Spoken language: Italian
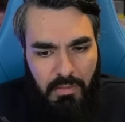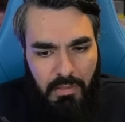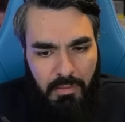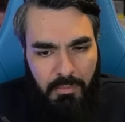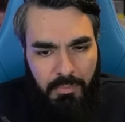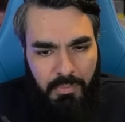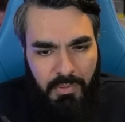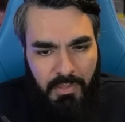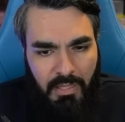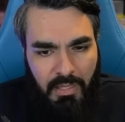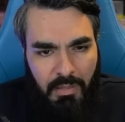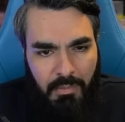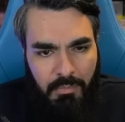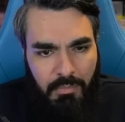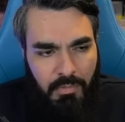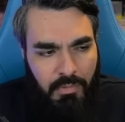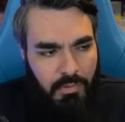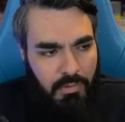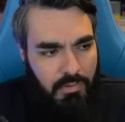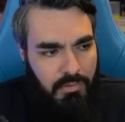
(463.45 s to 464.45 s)

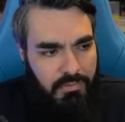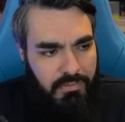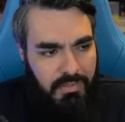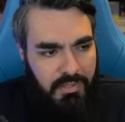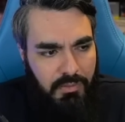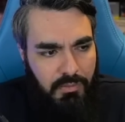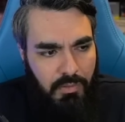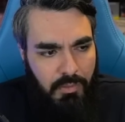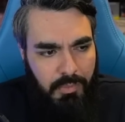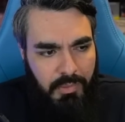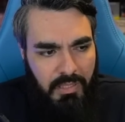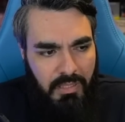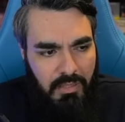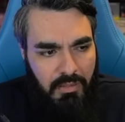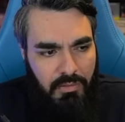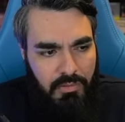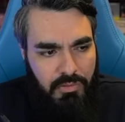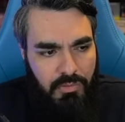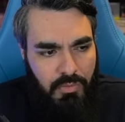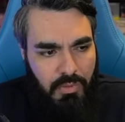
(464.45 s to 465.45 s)
Abbiamo fatto aprire
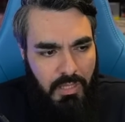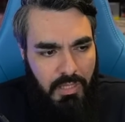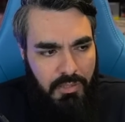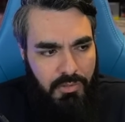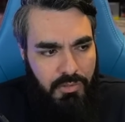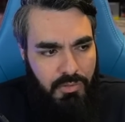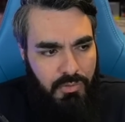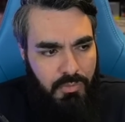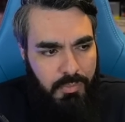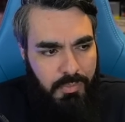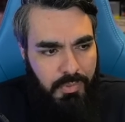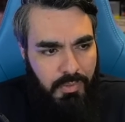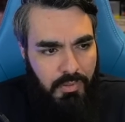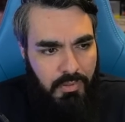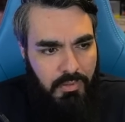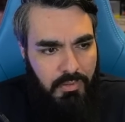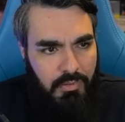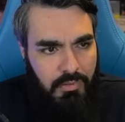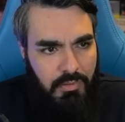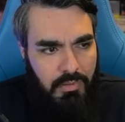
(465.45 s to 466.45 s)
lo squarcio,
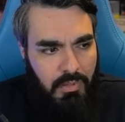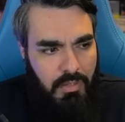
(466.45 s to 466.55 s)
suppongo.